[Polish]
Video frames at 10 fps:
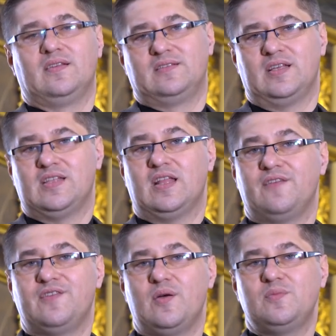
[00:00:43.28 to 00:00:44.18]

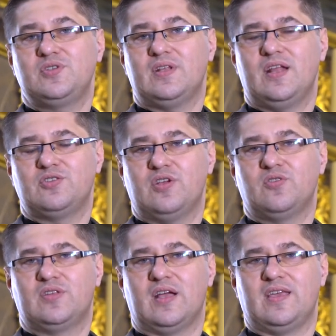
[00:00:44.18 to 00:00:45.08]
Zastanawiałem się,
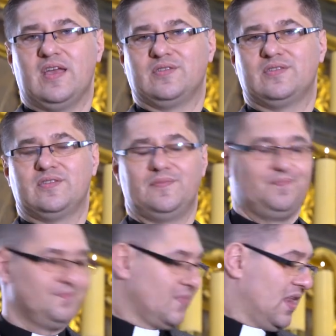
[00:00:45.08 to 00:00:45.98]
dlaczego tak jest.
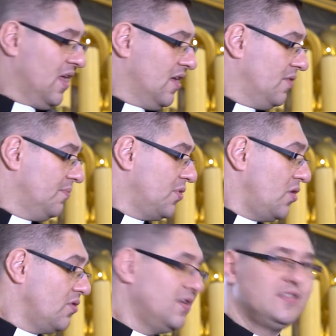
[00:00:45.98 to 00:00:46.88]

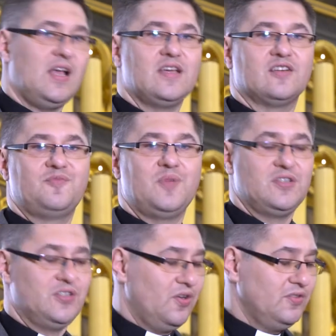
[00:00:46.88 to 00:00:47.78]
Prorok Izajasz w
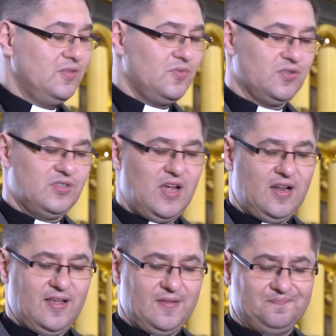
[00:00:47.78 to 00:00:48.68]
50
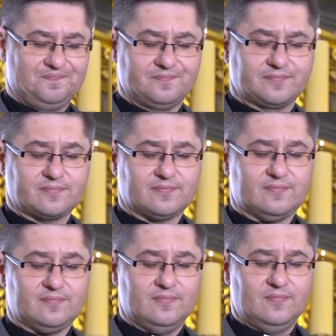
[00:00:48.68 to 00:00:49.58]
rozdziale
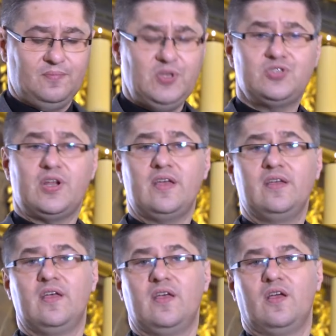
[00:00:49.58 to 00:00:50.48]
pisze
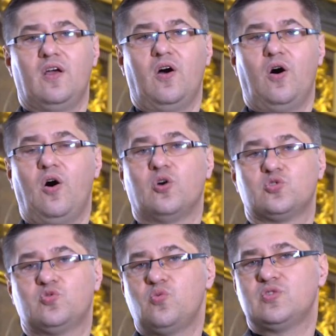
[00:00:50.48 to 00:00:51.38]
o
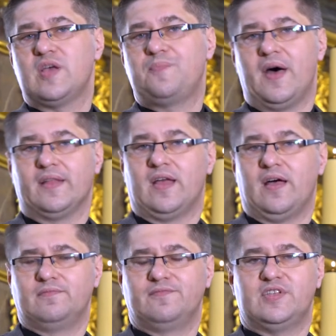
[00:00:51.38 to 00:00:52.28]
słudze
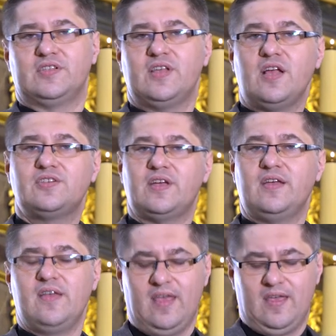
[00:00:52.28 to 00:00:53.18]
Pana. W
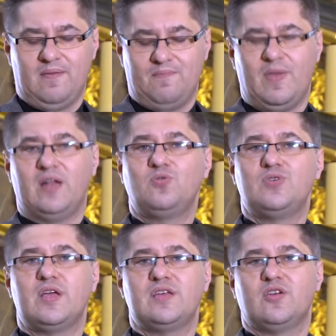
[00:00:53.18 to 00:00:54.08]
zasadzie
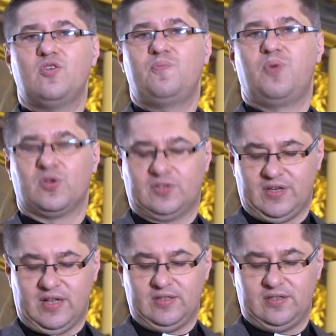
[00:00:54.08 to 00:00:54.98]
maluje jego
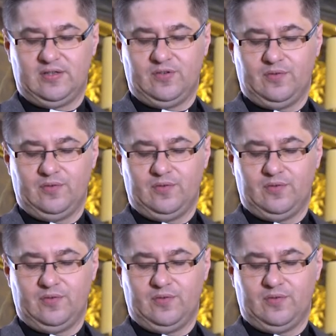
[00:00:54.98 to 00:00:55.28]
portret.